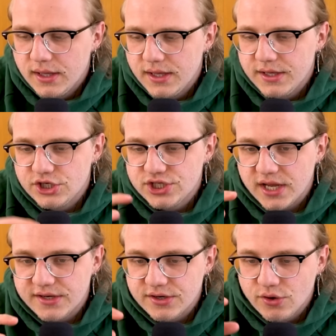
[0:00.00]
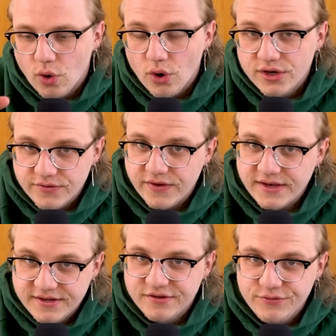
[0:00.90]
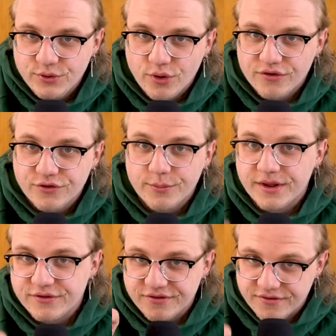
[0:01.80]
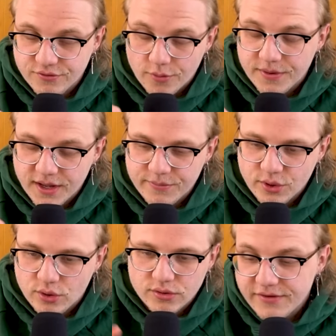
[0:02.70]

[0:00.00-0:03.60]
Äh, es startet heute, wenn dieses Video rauskommt, also es ist ein Doppel-Upload.